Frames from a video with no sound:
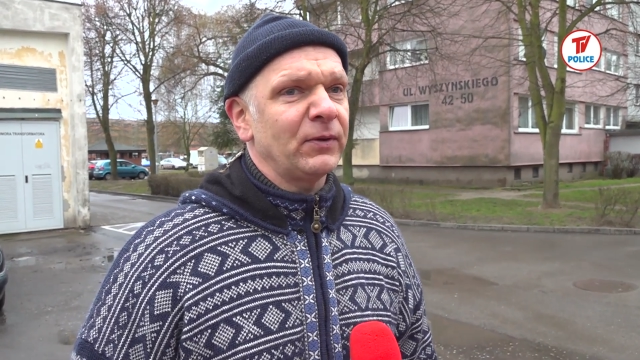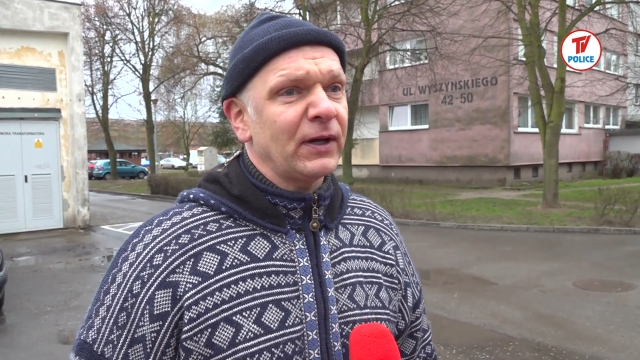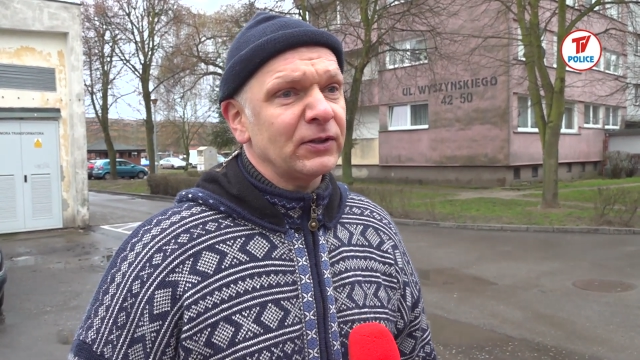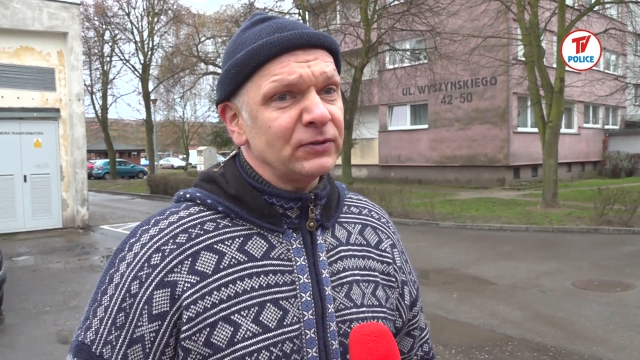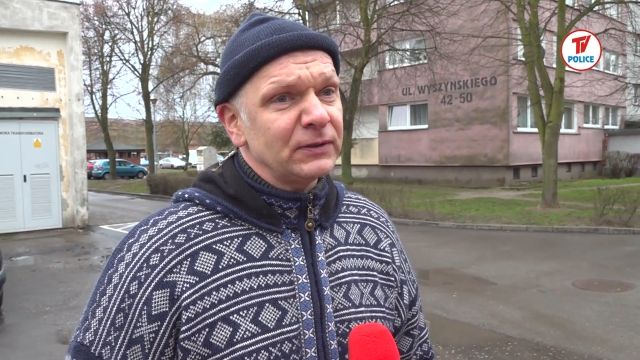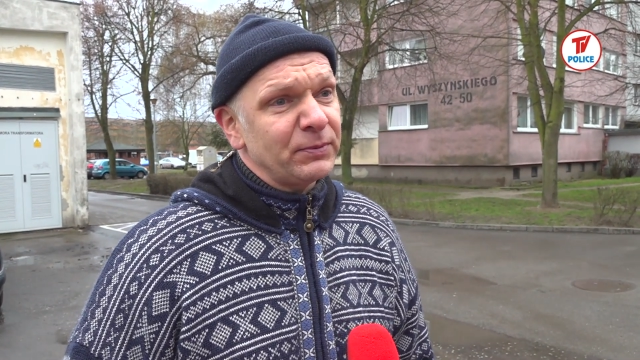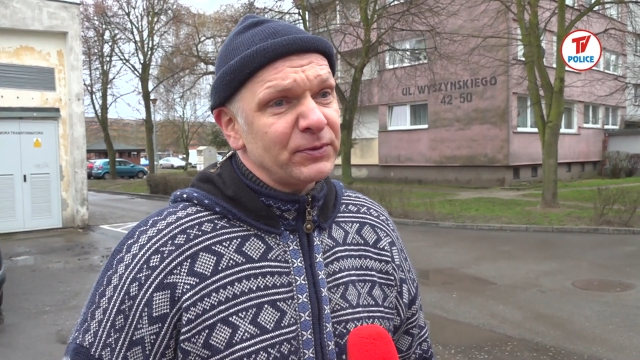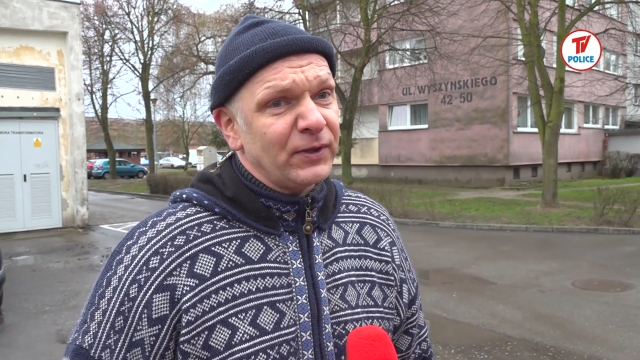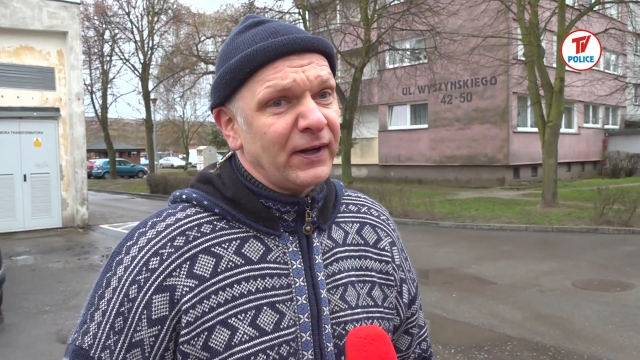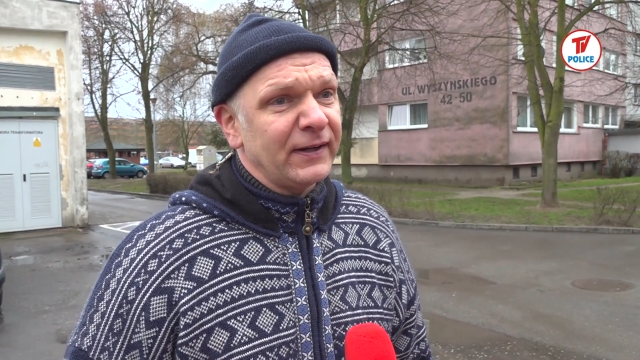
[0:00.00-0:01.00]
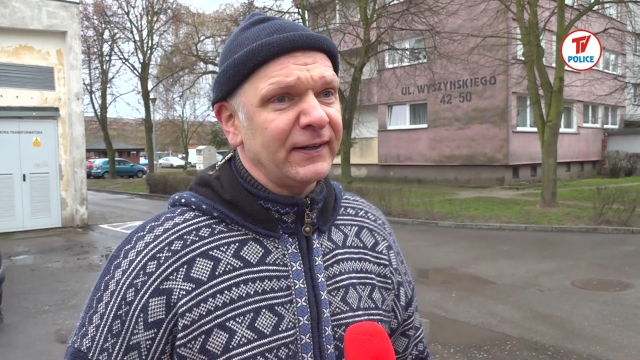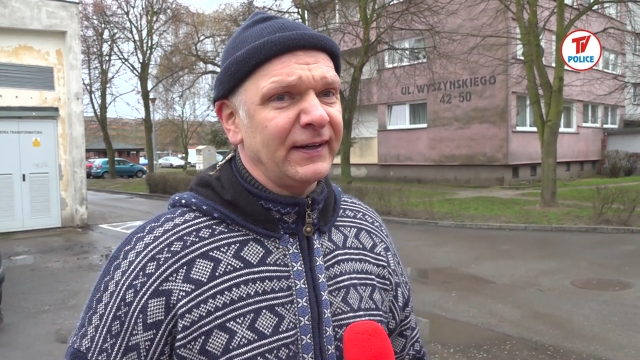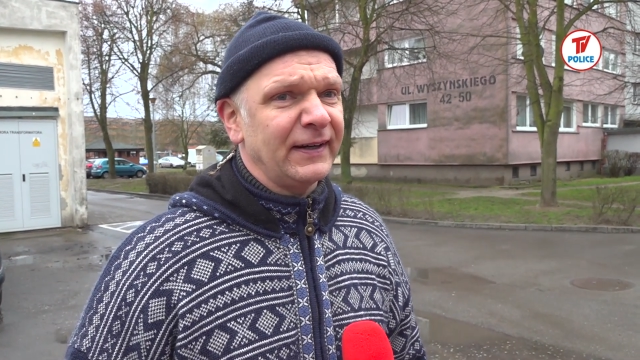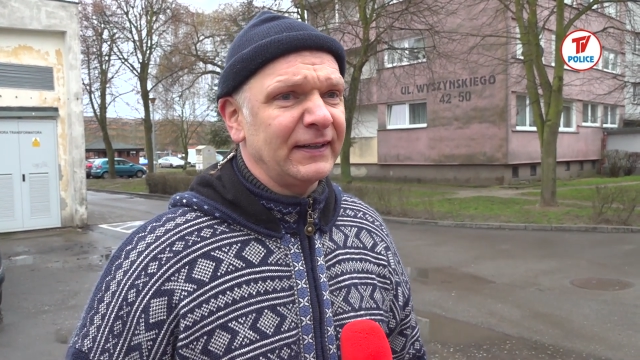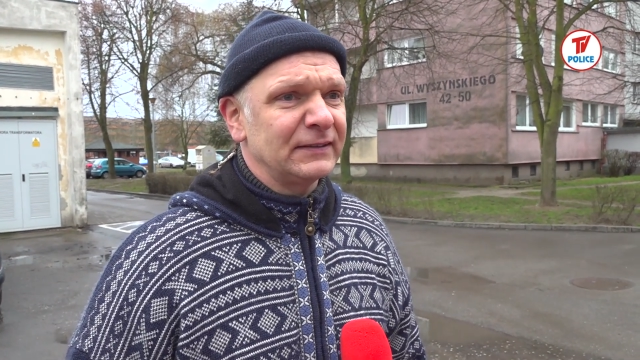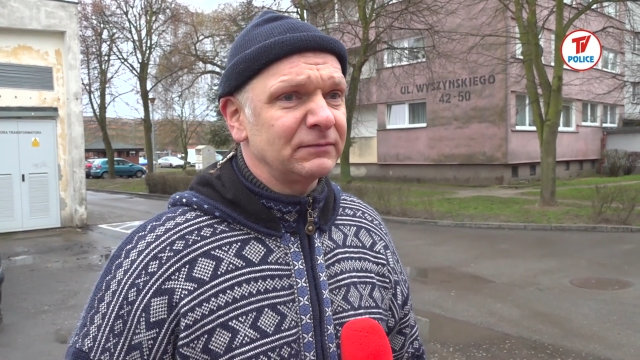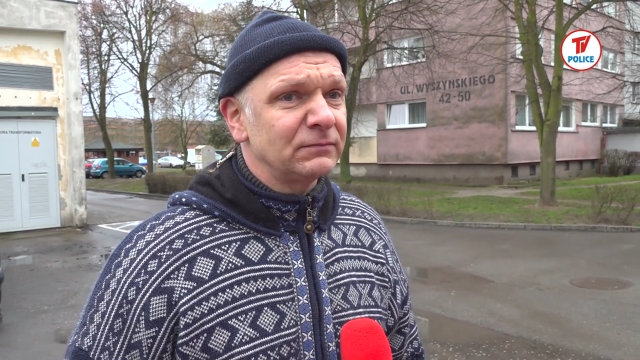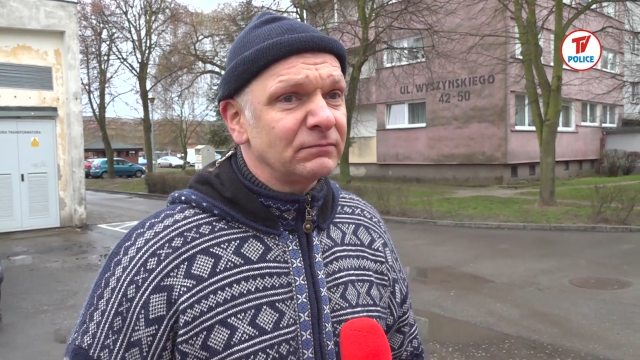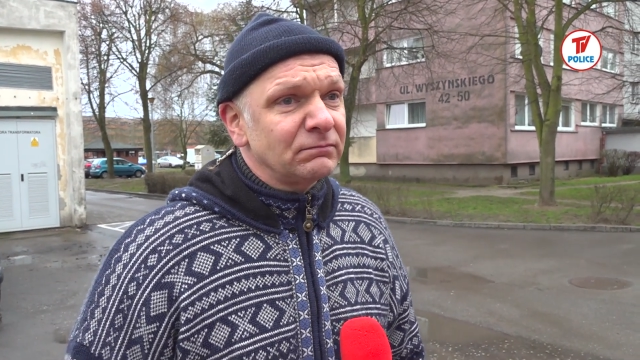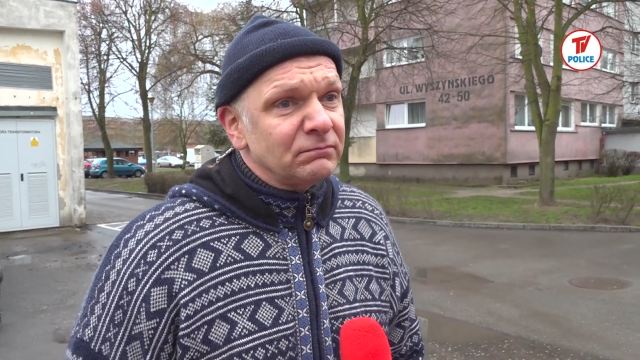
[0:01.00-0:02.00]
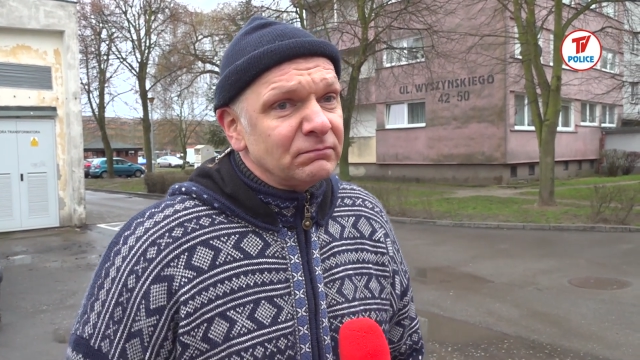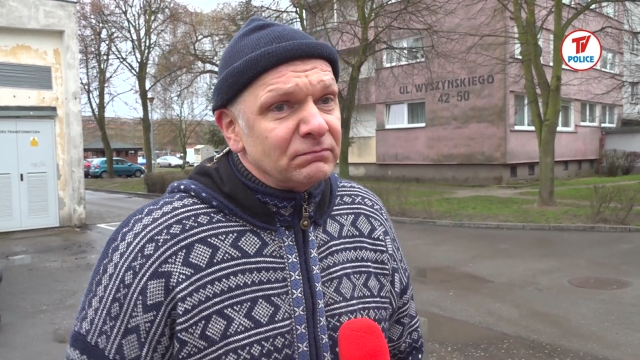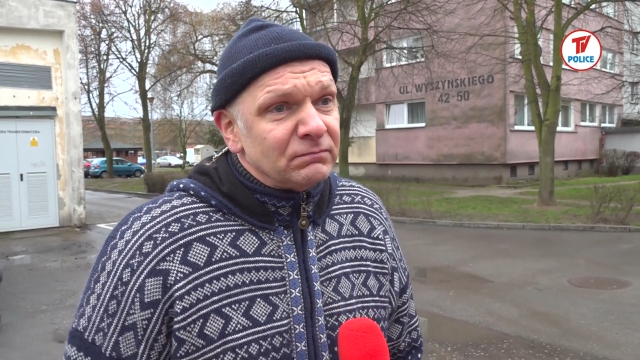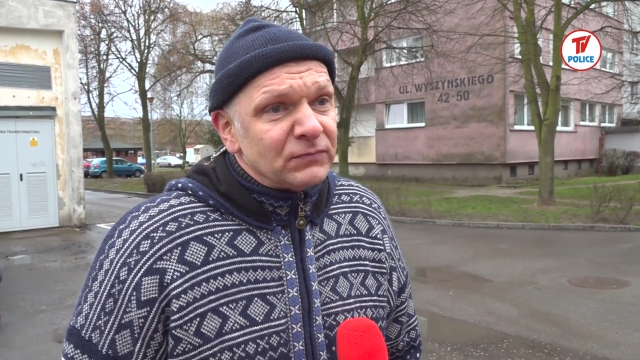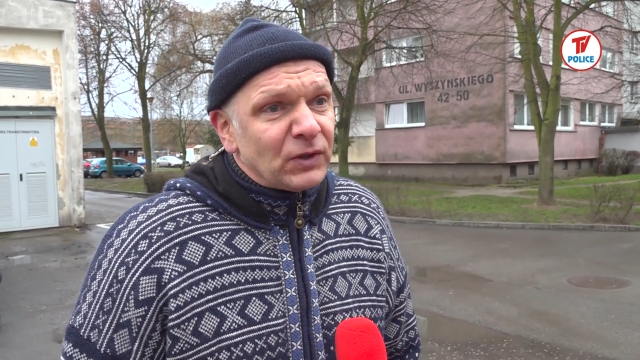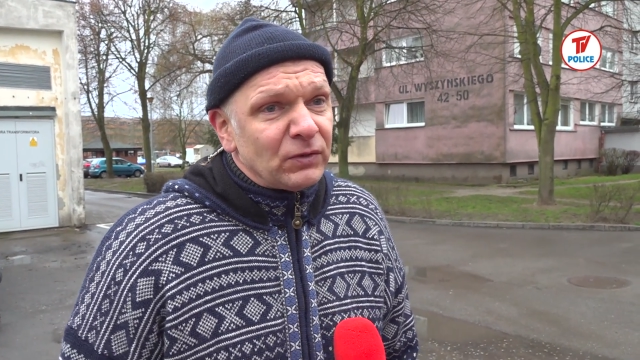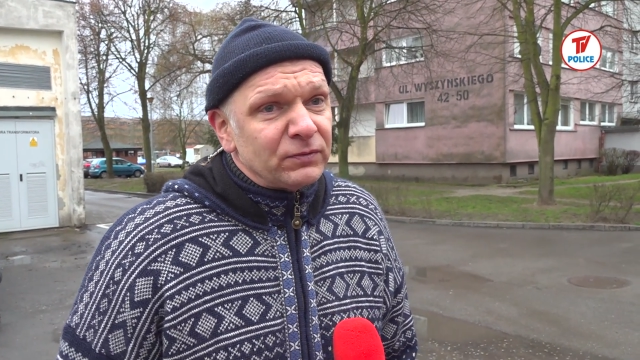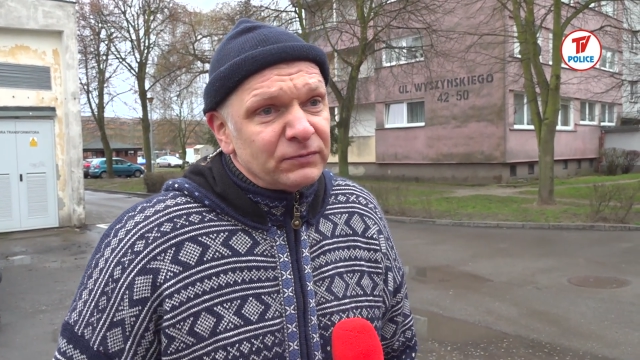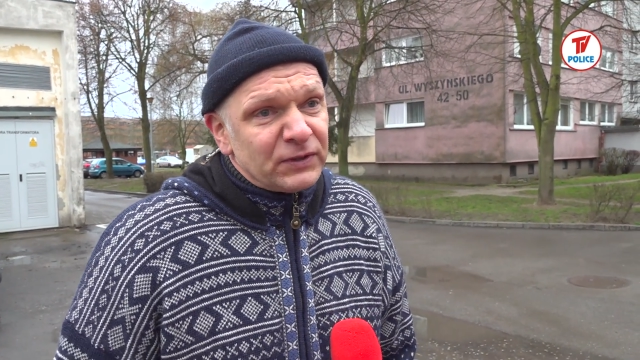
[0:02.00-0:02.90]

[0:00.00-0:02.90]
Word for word: No kartony po sokach, a no